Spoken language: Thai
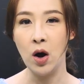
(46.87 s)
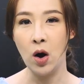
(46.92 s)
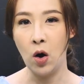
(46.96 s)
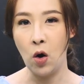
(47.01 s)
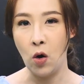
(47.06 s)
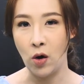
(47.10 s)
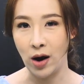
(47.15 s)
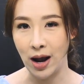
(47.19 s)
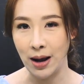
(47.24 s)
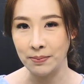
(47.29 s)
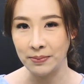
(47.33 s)

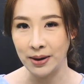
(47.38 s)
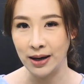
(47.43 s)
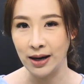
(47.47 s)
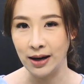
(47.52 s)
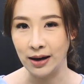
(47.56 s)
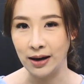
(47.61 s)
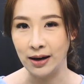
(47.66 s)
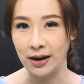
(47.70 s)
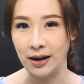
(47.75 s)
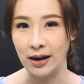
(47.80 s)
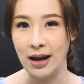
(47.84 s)
6อำเภ
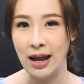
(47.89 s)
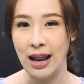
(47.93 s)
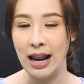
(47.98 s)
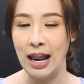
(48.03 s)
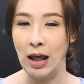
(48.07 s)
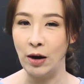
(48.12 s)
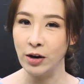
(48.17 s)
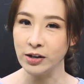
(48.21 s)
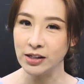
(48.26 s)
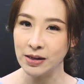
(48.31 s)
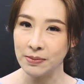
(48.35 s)
อ
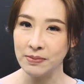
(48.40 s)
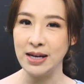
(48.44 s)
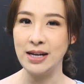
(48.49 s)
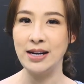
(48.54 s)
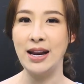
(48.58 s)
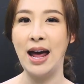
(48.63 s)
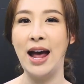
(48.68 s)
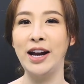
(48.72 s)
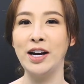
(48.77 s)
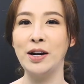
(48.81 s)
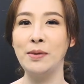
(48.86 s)
แล้วก็จะมี
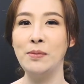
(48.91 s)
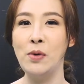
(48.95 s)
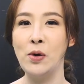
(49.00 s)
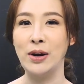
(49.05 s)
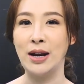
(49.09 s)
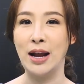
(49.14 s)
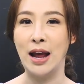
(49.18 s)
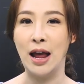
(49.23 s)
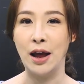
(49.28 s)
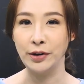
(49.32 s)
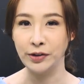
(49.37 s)
ได้ทั้งหมด
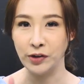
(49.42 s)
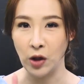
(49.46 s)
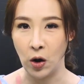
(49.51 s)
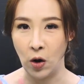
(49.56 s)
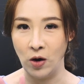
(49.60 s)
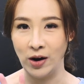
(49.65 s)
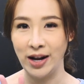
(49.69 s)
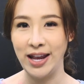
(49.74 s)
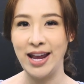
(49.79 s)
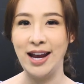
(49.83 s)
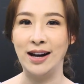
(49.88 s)
เนี่ย
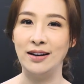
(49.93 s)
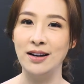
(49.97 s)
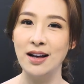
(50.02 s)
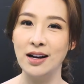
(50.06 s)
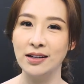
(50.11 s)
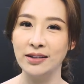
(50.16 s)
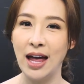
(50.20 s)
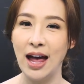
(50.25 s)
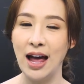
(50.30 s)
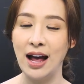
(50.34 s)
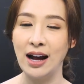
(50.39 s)
2เขตเลื
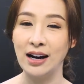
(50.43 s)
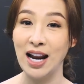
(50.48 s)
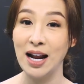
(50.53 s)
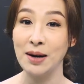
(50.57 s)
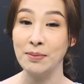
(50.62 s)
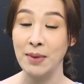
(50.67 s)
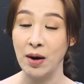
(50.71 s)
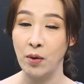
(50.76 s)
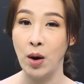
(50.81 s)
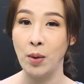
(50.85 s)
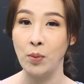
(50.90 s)
อกตั้งนั่น
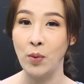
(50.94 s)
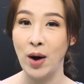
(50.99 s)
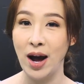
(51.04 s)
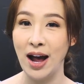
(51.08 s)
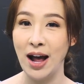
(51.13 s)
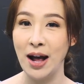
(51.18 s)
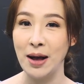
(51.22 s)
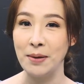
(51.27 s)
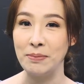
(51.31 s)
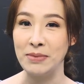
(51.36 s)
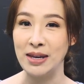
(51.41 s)
หมายความว่า